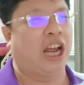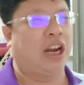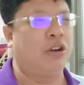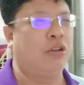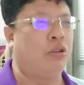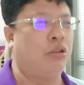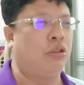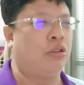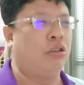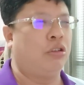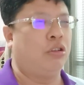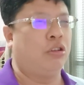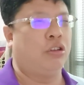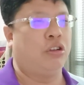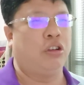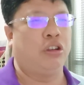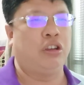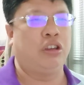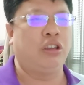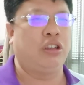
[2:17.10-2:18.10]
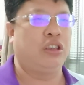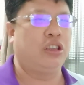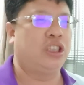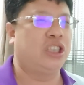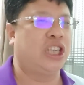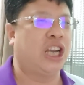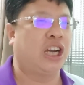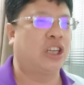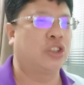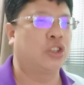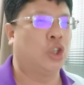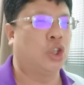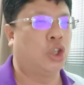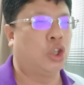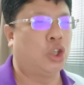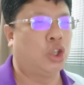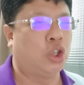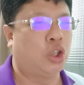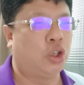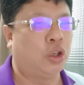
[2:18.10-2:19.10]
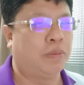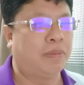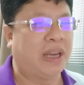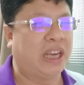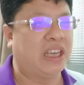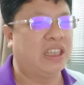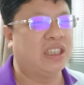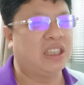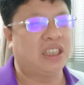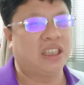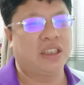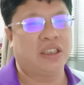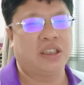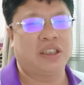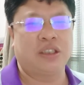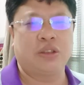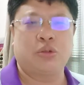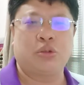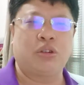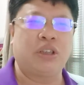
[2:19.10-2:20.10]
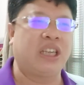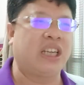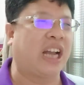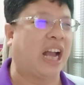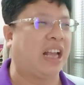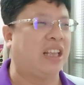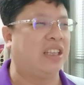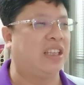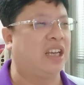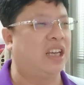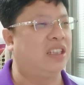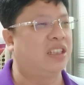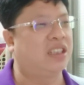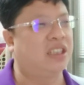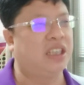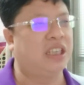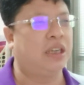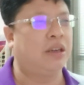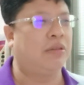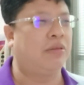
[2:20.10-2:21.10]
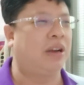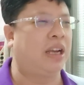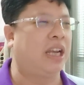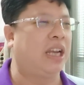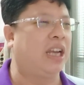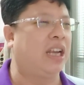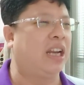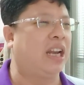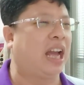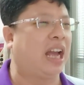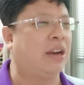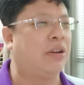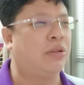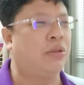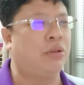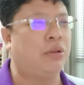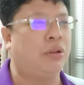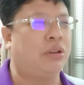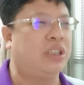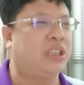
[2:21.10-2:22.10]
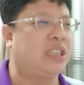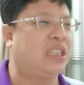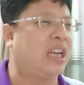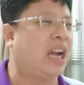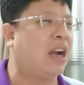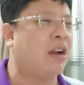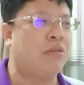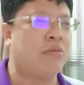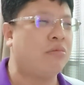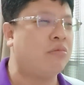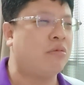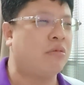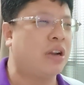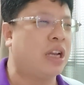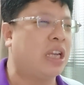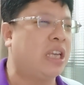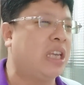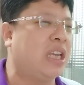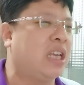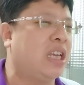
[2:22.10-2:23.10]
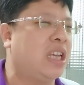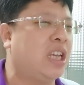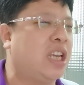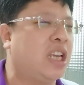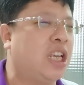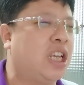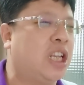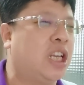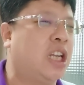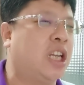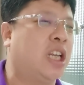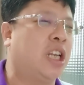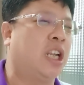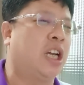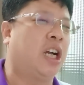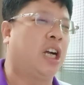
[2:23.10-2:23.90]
蓝绿相融，美景之所以感人，是因为蓝绿相互辉映。